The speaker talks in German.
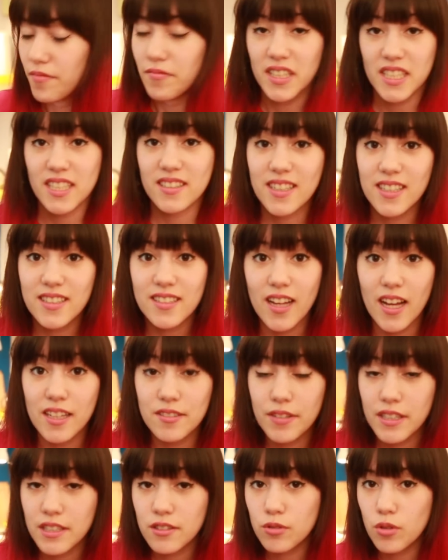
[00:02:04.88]
Wenn das Ganze
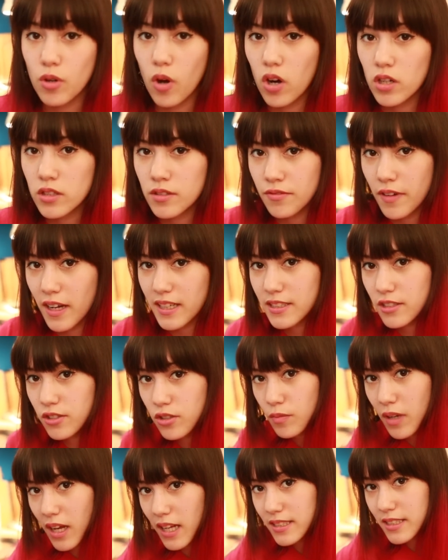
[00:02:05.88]
anfängt zu kochen, fangt ihr
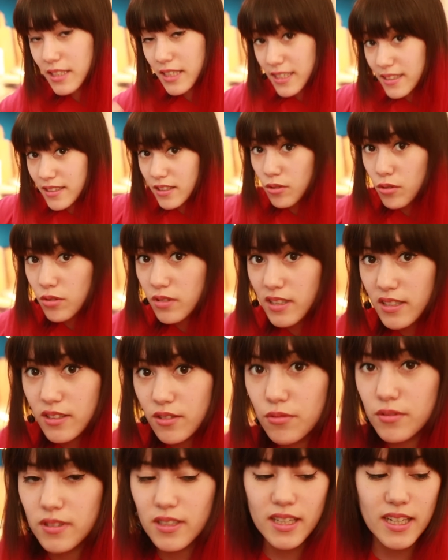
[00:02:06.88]
schon mal an, die Hitze
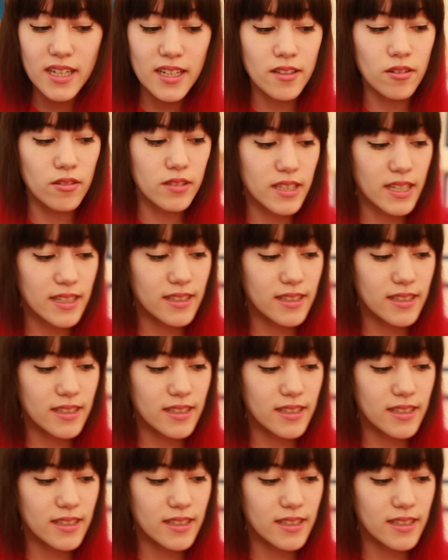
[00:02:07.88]
runterzudrehen. Und